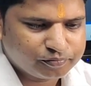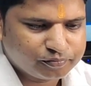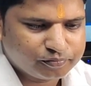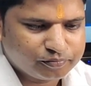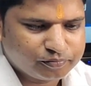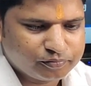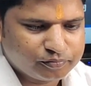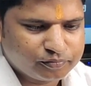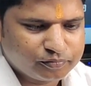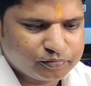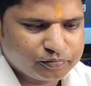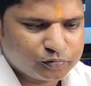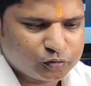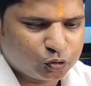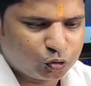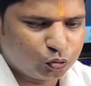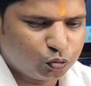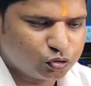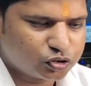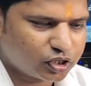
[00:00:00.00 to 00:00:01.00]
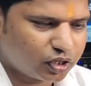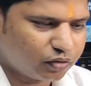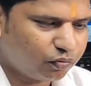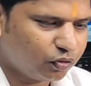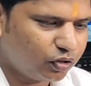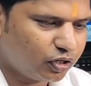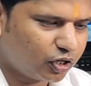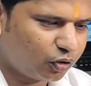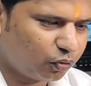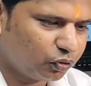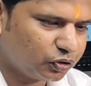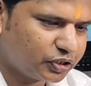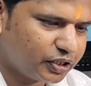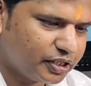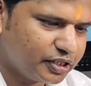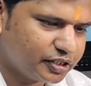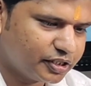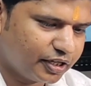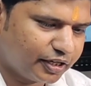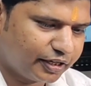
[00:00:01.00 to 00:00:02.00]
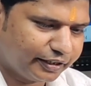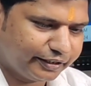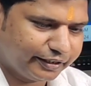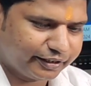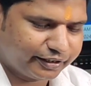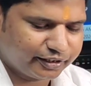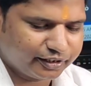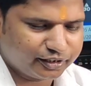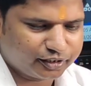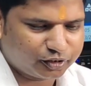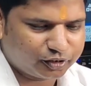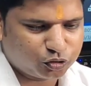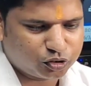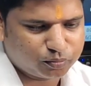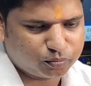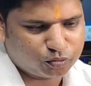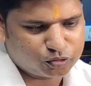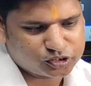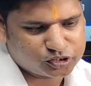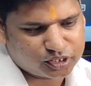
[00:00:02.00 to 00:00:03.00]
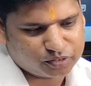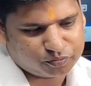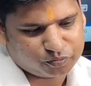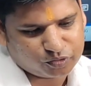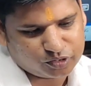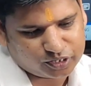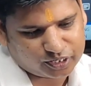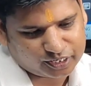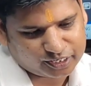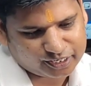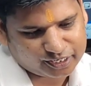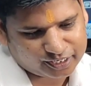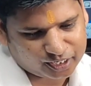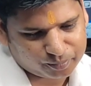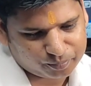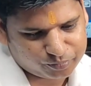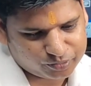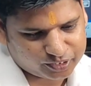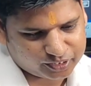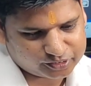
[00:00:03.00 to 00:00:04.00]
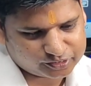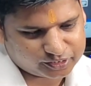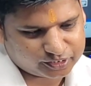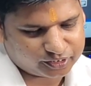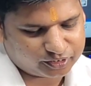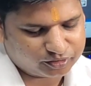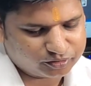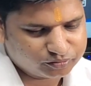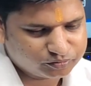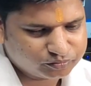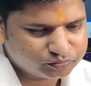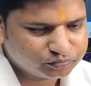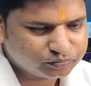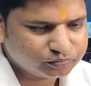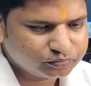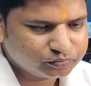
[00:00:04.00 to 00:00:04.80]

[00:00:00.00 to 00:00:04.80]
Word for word: तो दूसरा फोल्डर को चेंज करके देखें क्योंकि बहुत सारे फोल्डर खराब भी रहता है